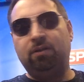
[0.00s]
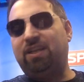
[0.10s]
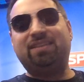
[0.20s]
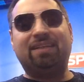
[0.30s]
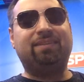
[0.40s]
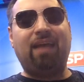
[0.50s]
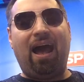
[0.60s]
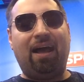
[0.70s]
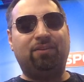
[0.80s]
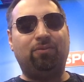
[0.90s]
c'è già
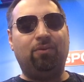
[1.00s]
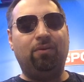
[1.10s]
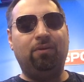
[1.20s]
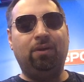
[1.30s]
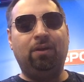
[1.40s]
stato.